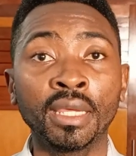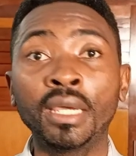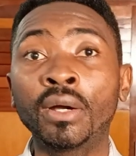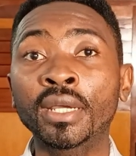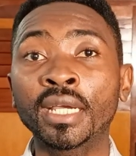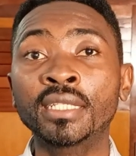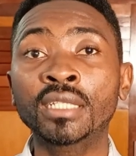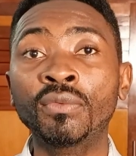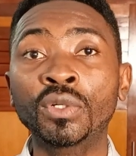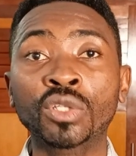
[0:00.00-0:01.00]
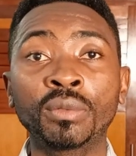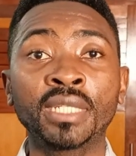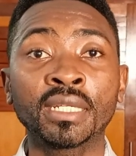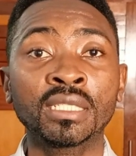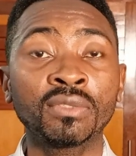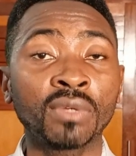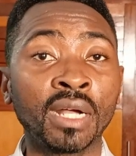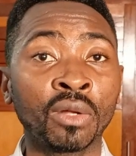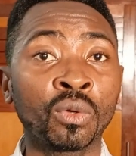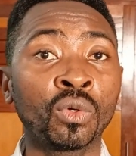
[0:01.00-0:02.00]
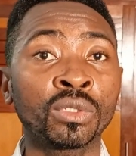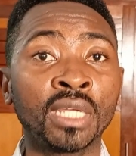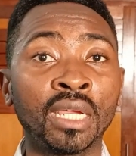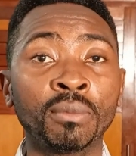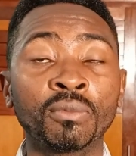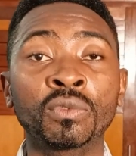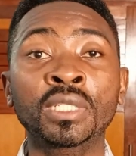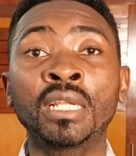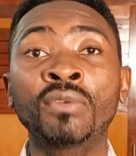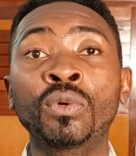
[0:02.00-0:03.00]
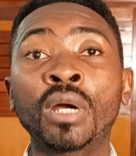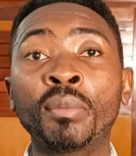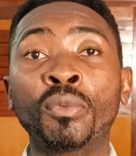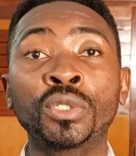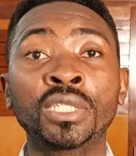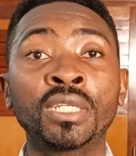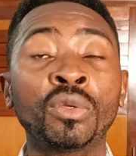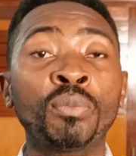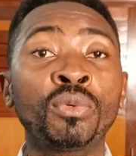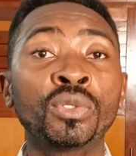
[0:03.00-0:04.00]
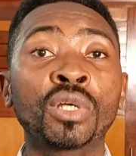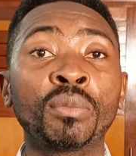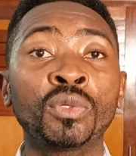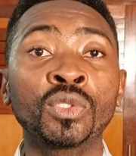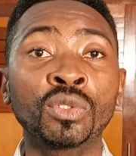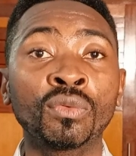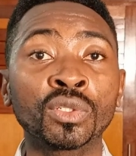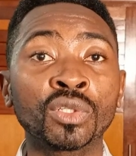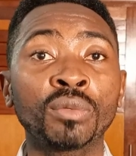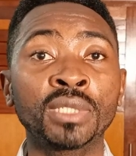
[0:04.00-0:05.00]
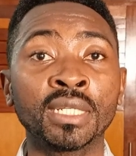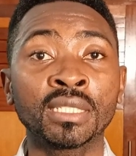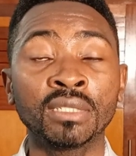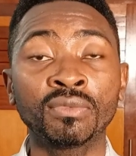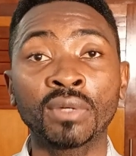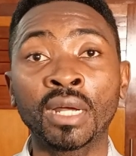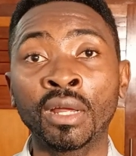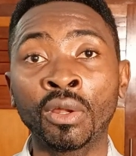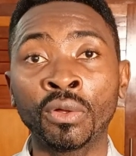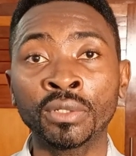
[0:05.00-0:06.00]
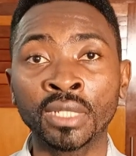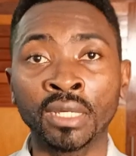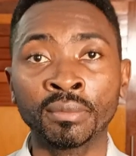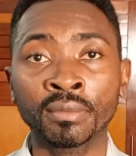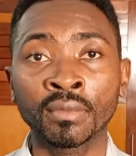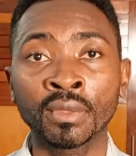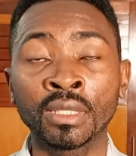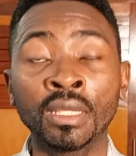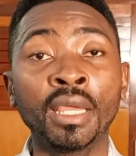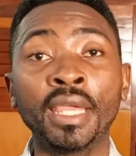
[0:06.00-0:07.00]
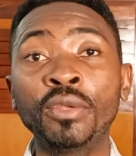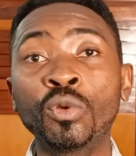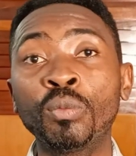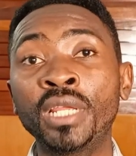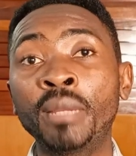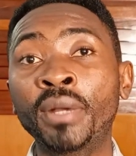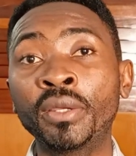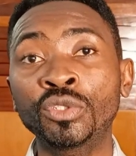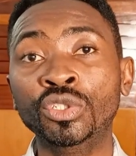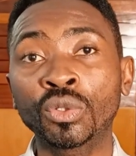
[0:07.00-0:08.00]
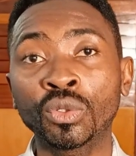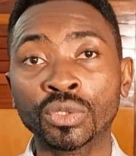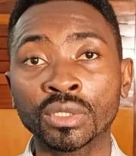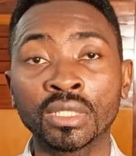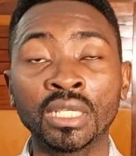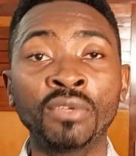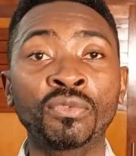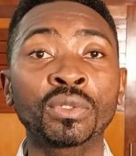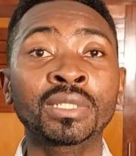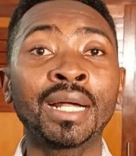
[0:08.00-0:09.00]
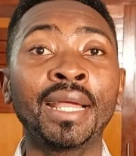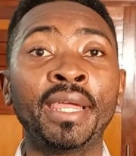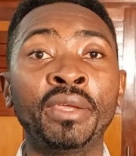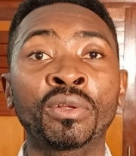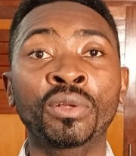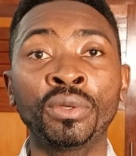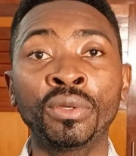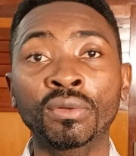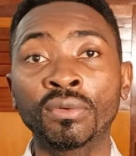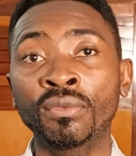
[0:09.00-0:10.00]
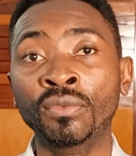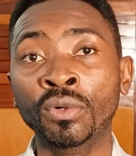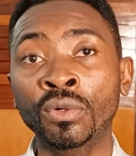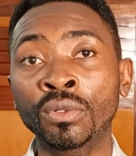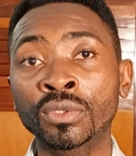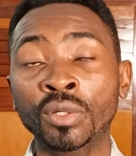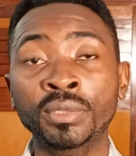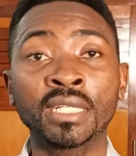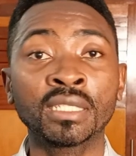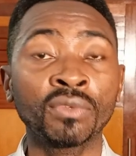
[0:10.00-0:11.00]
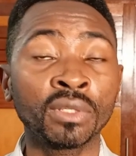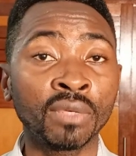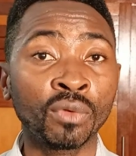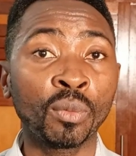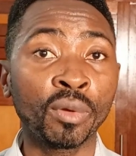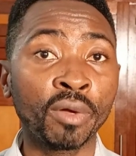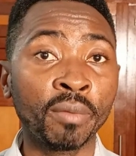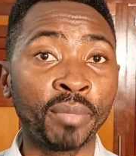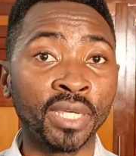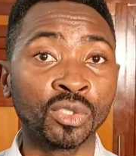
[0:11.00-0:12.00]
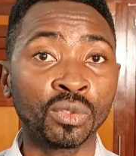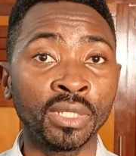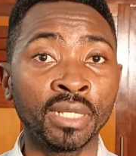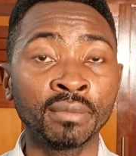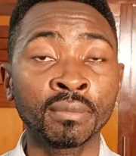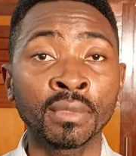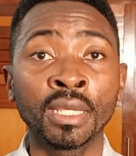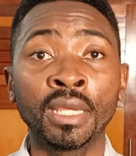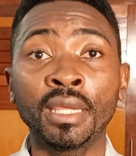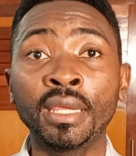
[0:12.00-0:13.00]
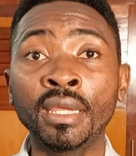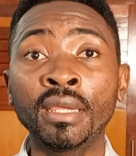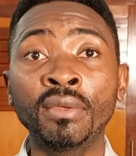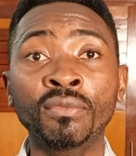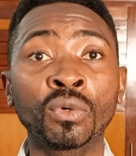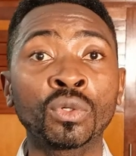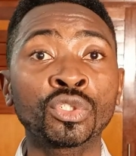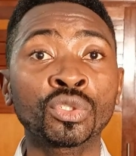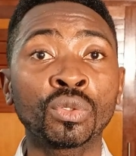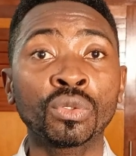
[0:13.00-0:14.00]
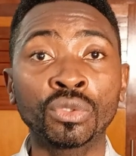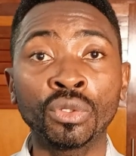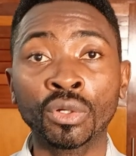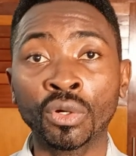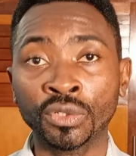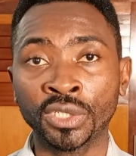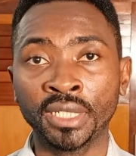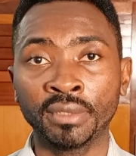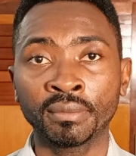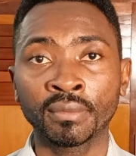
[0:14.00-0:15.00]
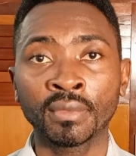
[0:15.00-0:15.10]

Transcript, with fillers: Et en réalisant vos objectifs à court terme, vous allez vous rapprocher de plus en plus de votre objectif à long terme. Et n'oubliez pas une chose, il faudra inclure vos objectifs de développement personnel et vos jours de congé.